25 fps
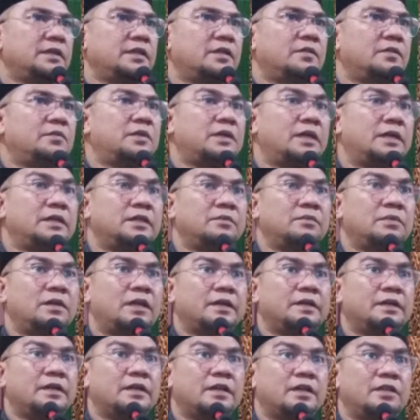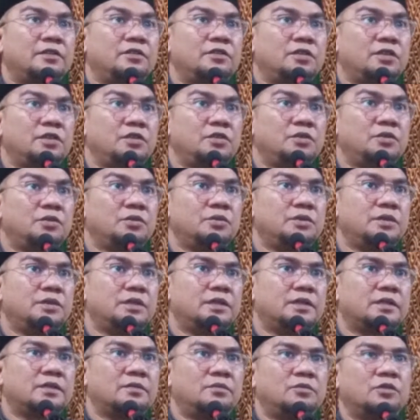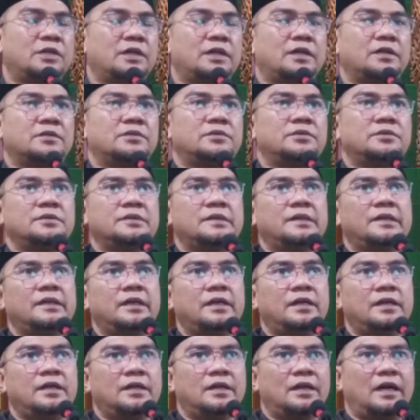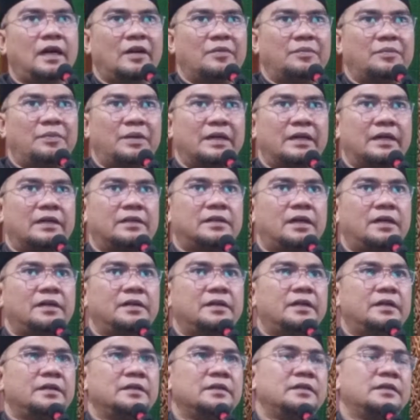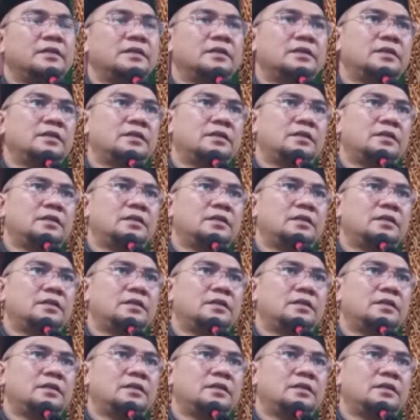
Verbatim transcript: dia berani melayangkan tinjunya ke mukaku. Apa kata anak ini?